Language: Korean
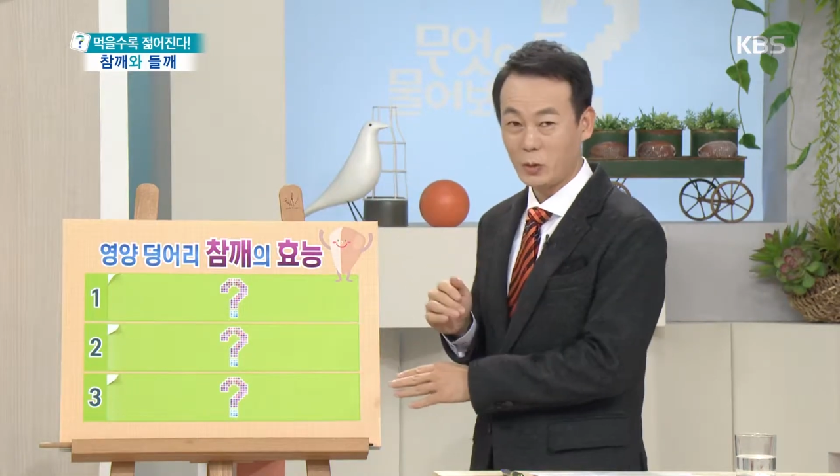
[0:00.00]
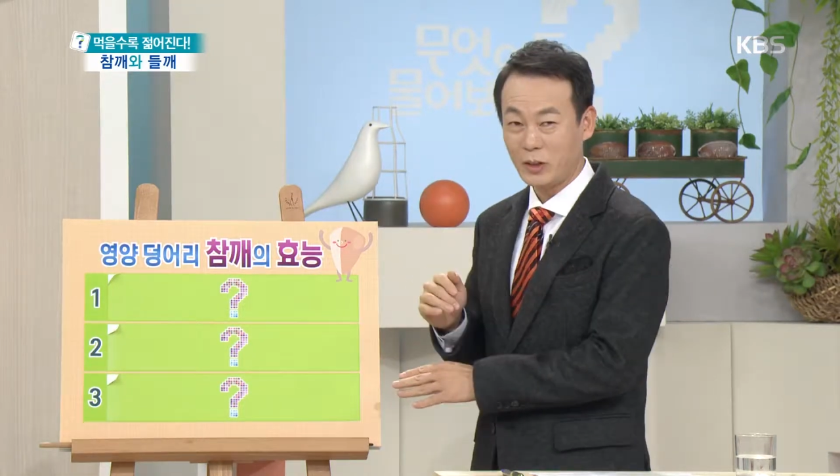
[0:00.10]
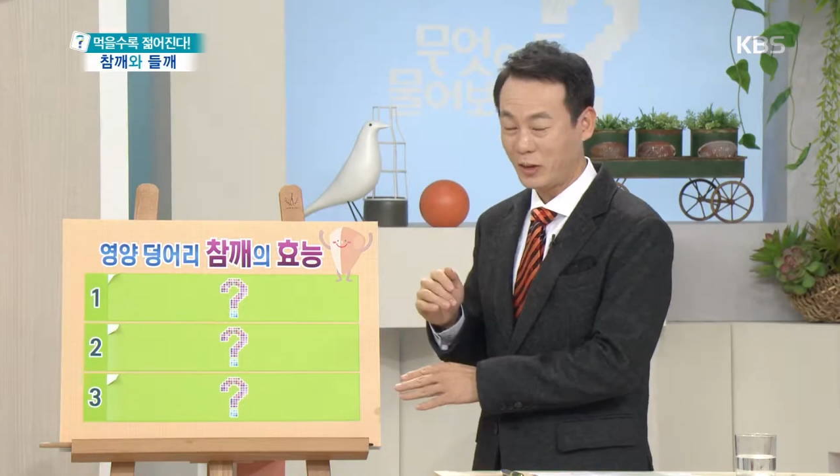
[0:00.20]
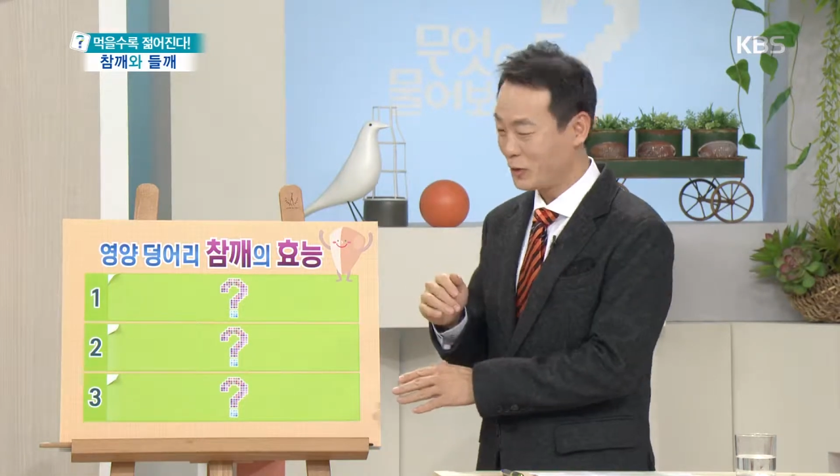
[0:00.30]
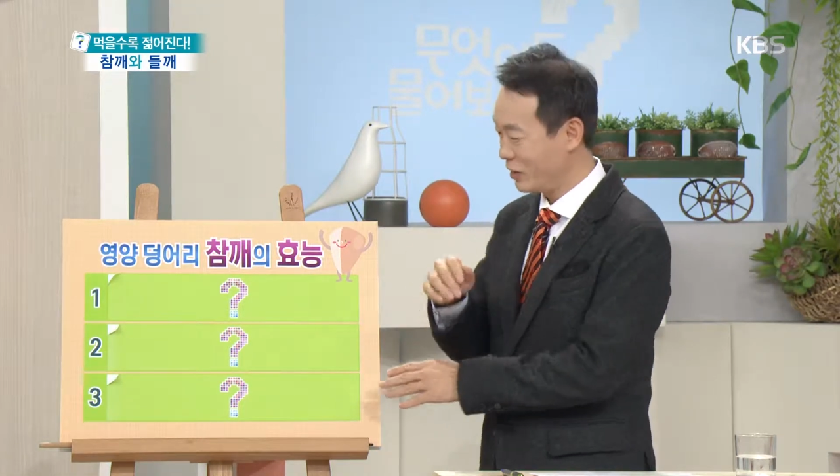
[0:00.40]

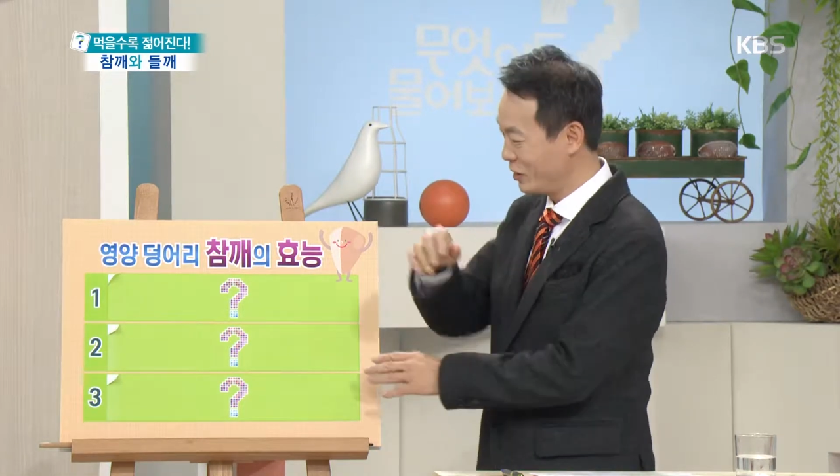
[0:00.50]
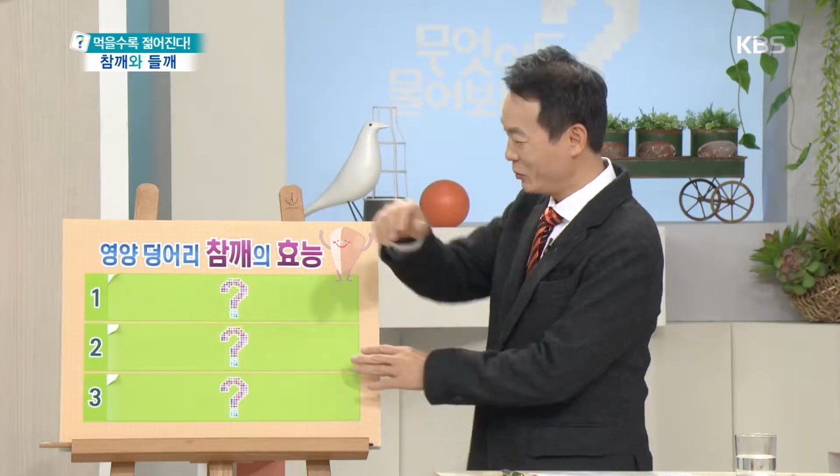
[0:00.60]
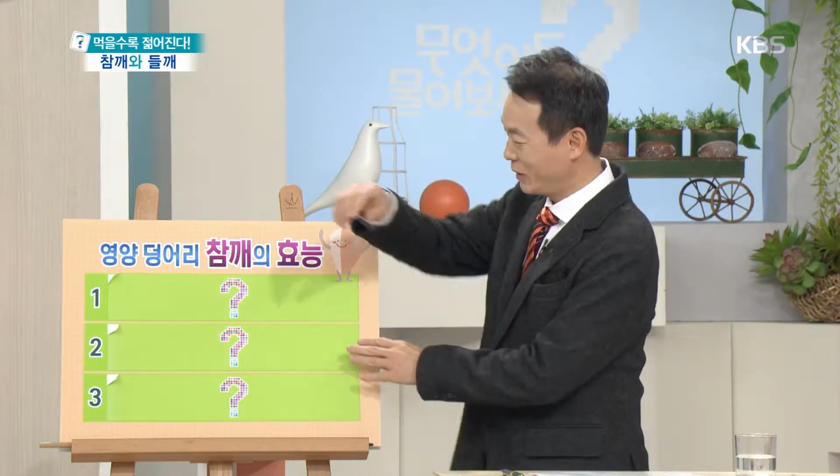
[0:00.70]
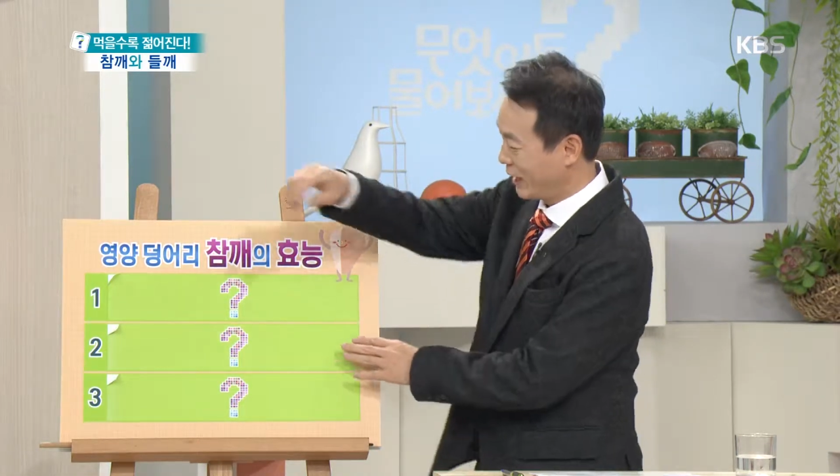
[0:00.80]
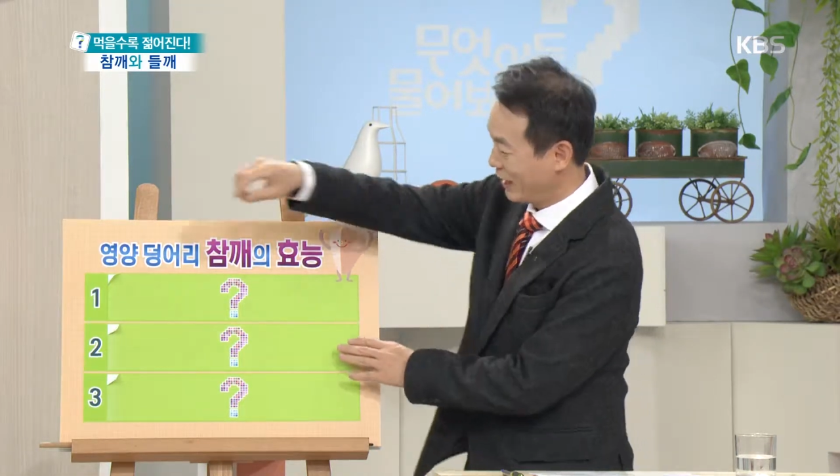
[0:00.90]
효능이라고 되어
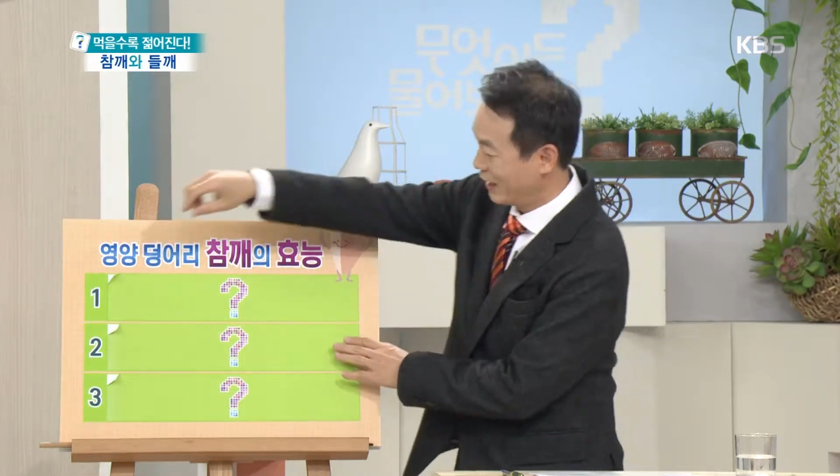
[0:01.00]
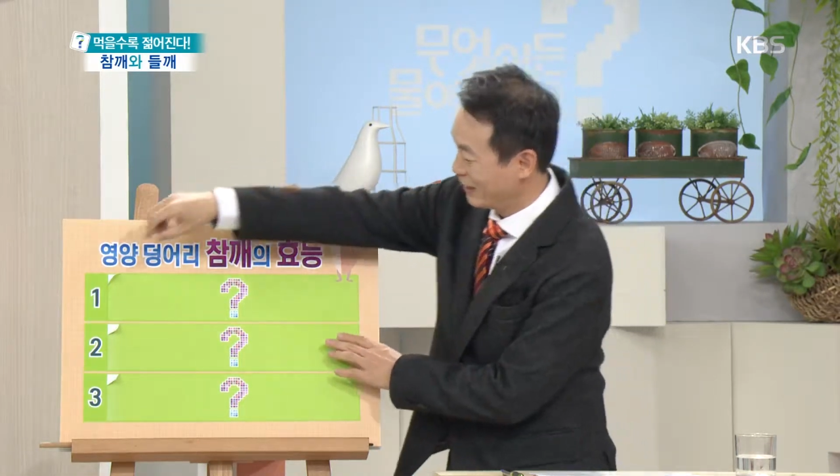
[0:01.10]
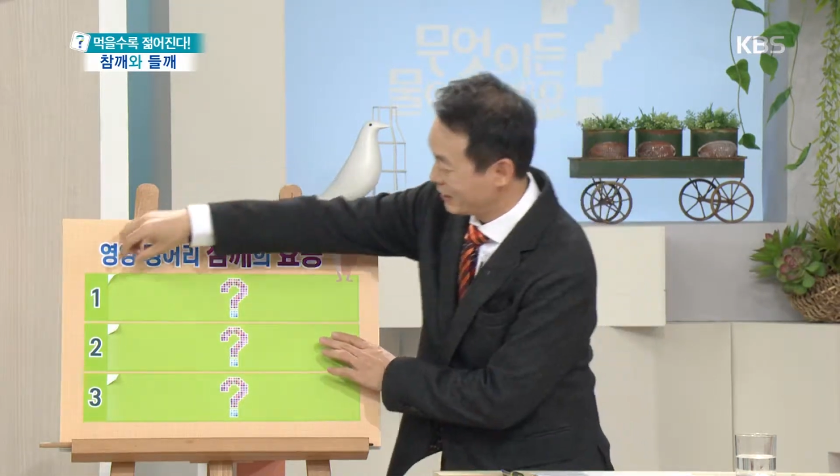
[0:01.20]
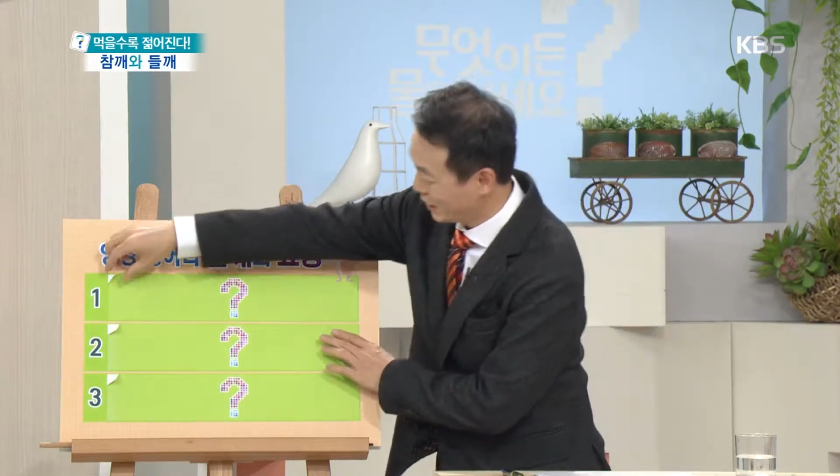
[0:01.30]
있습니다.